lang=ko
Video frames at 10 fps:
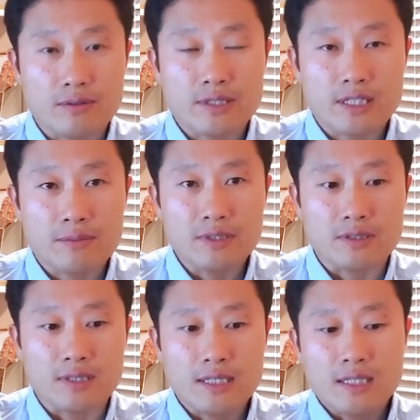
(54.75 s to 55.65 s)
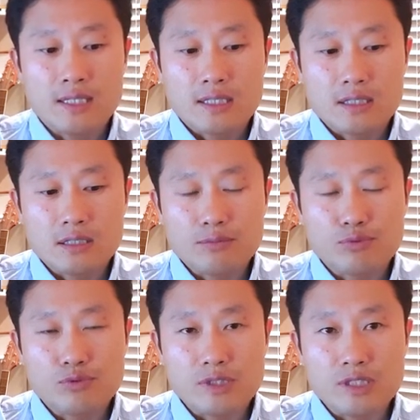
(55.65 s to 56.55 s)
왜냐하면 그거는
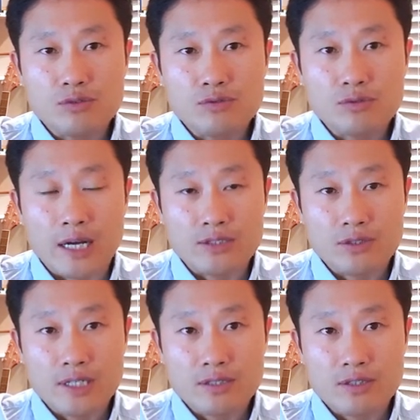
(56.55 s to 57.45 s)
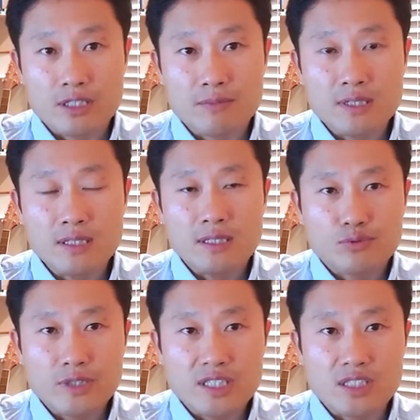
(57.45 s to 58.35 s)
부를 이루는 과정에서 이미
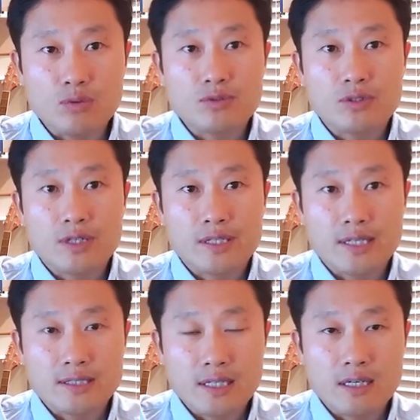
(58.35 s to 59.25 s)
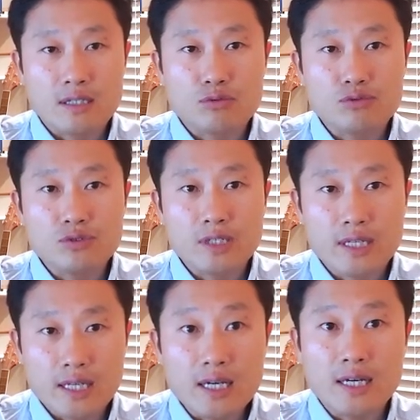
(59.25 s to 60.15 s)
부의 지속성에 대한 생각을
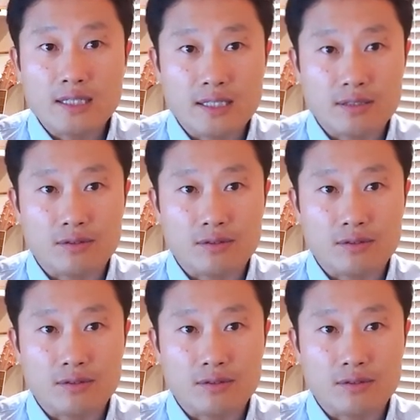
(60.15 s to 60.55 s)
꾸준하게 해나가야 되는